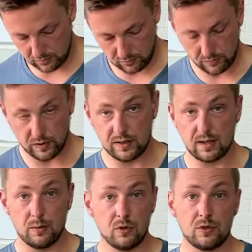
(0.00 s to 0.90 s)
Und wenn es
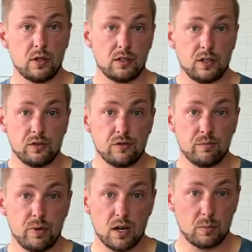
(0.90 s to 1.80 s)
sein muss, sogar draußen auf
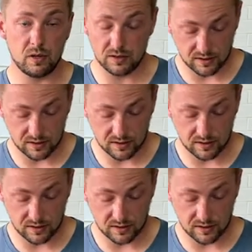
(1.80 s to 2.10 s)
dem Parkplatz.